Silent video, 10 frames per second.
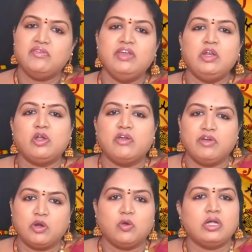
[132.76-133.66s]
వీరు
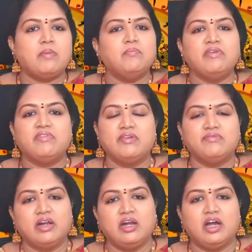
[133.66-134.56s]
ఎవరికో డబ్బు ఇవ్వడం
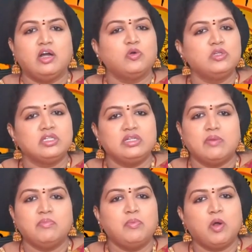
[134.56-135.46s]
వల్ల కొంచెం
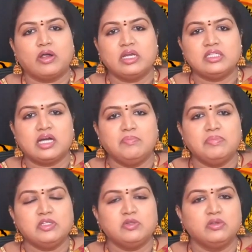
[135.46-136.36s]
డబ్బు బ్లాకేజ్
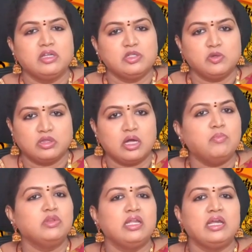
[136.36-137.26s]
కనిపిస్తుంది సో
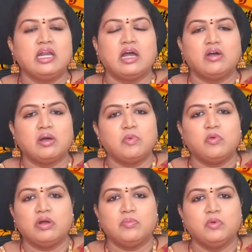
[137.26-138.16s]
డబ్బు తిరిగి
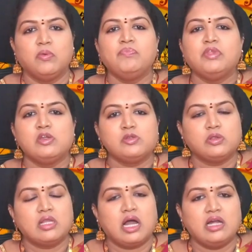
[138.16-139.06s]
రాకపోవడము సో
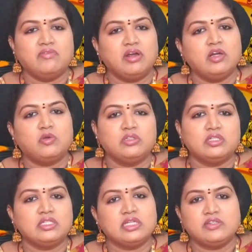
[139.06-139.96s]
దానివల్ల
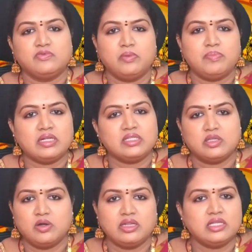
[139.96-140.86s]
కొంచెం స్ట్రెస్ఫుల్
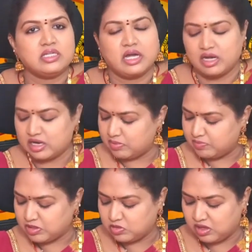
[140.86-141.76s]
పరిస్థితులు అయితే చాలా
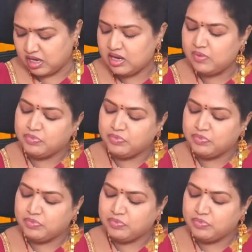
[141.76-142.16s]
కనిపిస్తున్నాయి